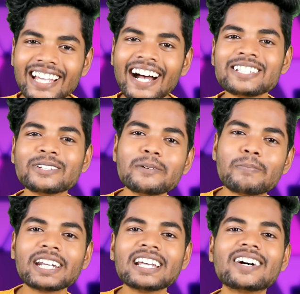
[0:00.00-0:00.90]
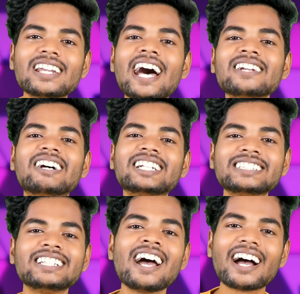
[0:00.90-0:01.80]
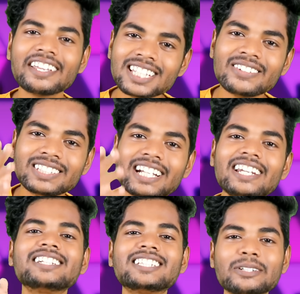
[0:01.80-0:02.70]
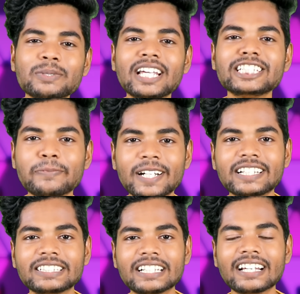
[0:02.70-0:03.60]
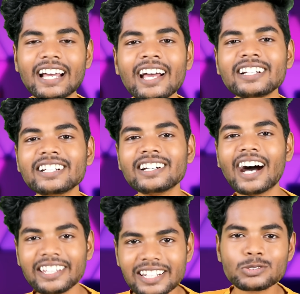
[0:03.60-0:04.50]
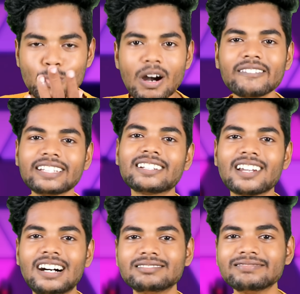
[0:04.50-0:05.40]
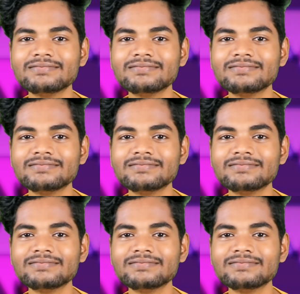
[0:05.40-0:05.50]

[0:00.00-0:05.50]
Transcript: ஏதாச்சும் ஒண்ணு பண்ண வரலான்னு வர்றது அதுலயும் வந்து கிறுக்குத்தனம் ஏதாச்சும் பண்றது அதுக்கு நீ சும்மாவே இருக்கலாம்